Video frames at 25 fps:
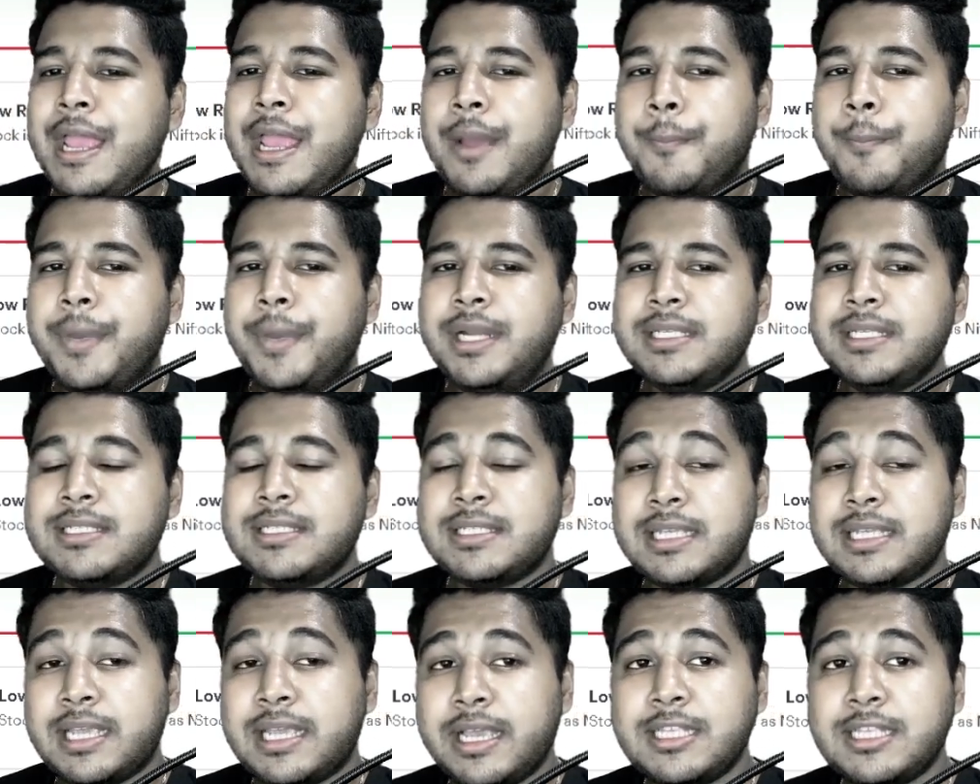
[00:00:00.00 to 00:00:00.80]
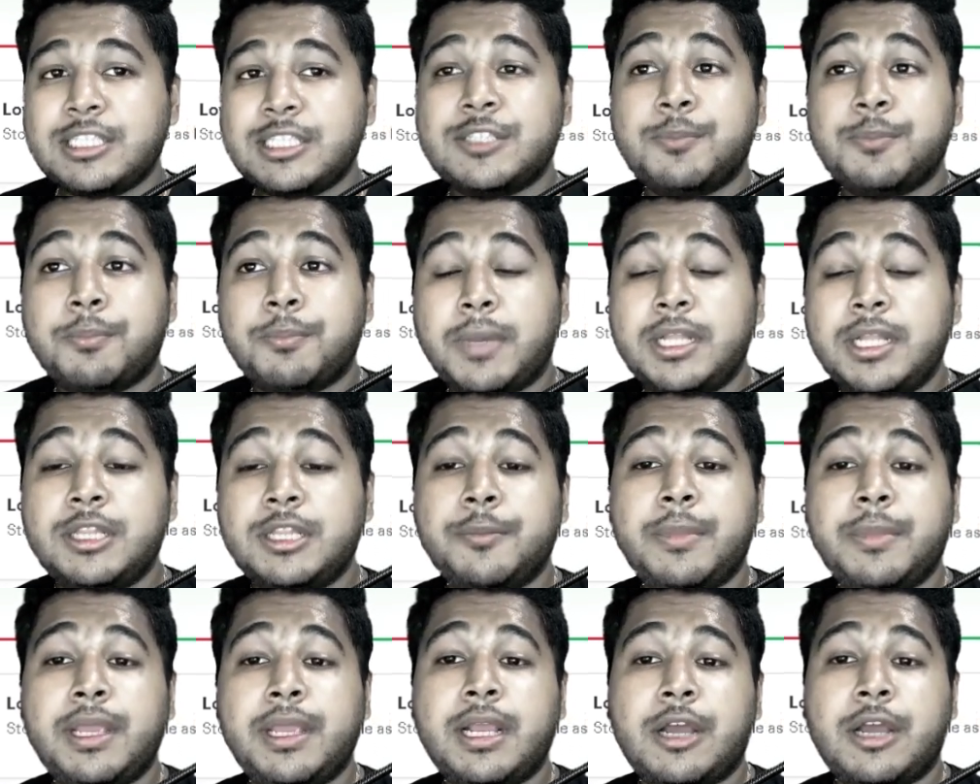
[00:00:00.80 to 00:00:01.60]
बट इस मंथ
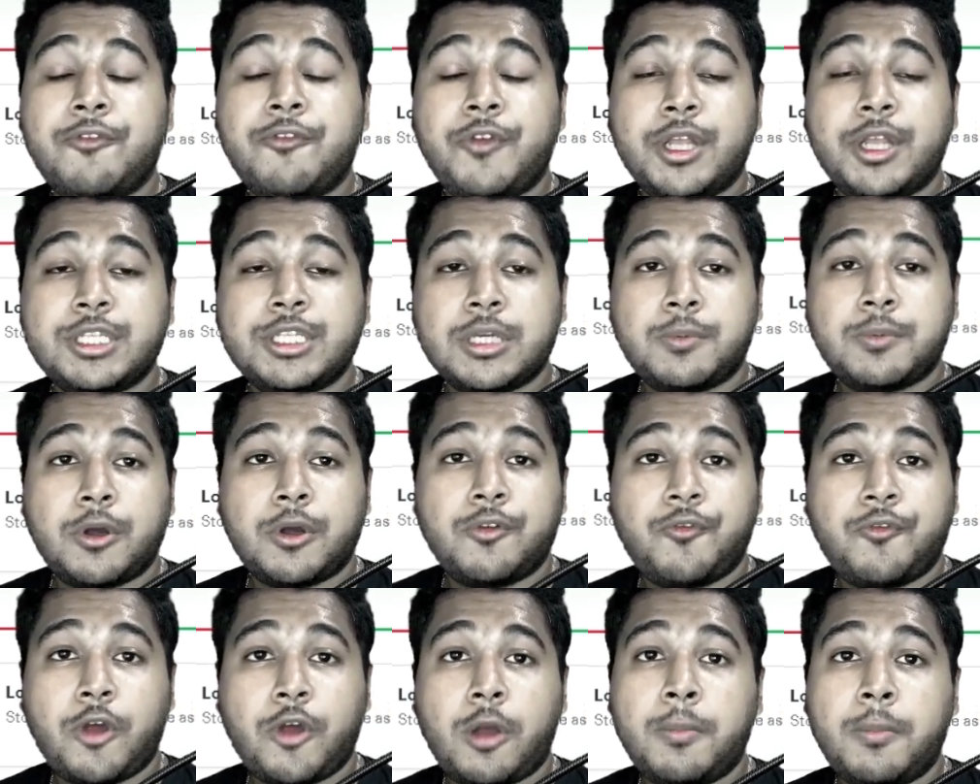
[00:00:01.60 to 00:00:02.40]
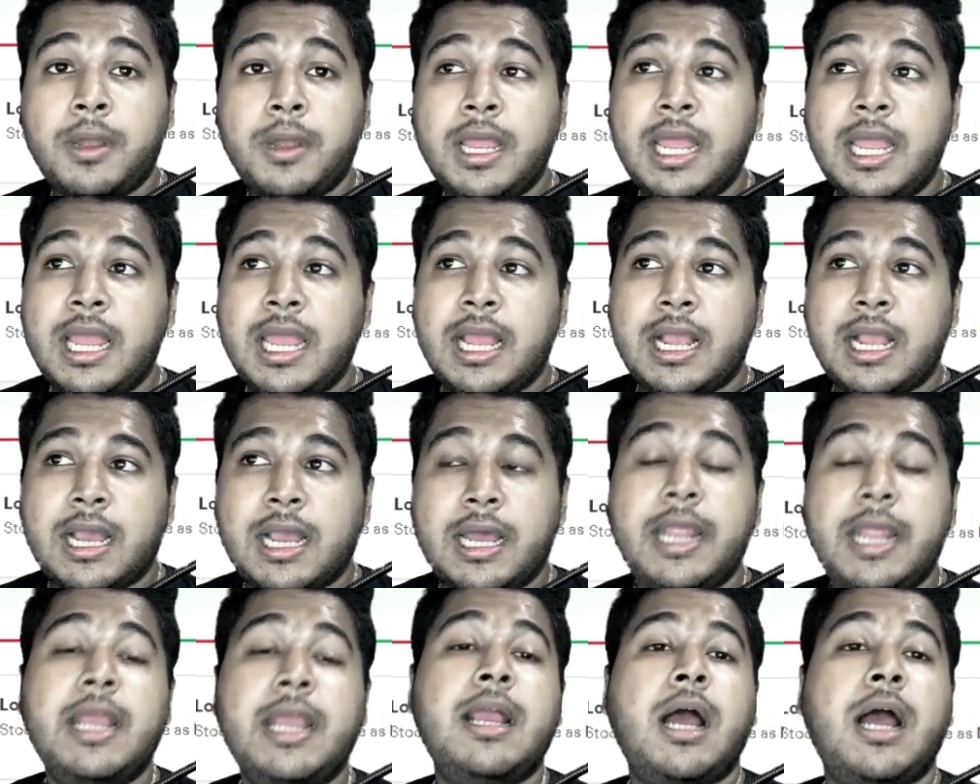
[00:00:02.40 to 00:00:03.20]
में काफ़ी अच्छा परफॉर्म
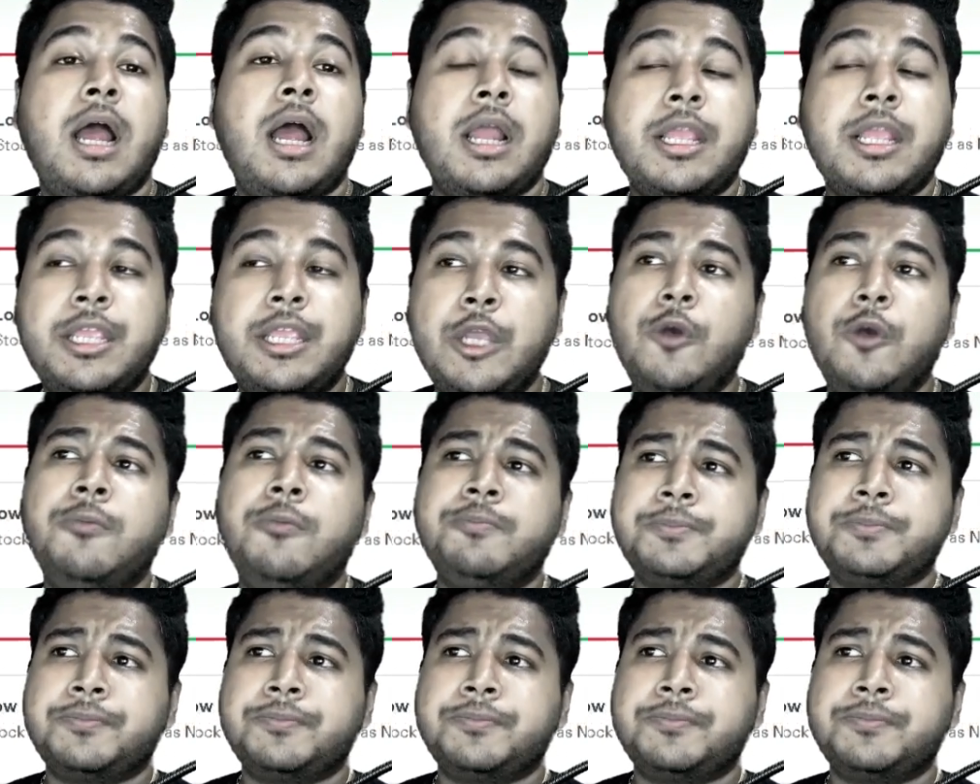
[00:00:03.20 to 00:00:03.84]
करेगा क्यों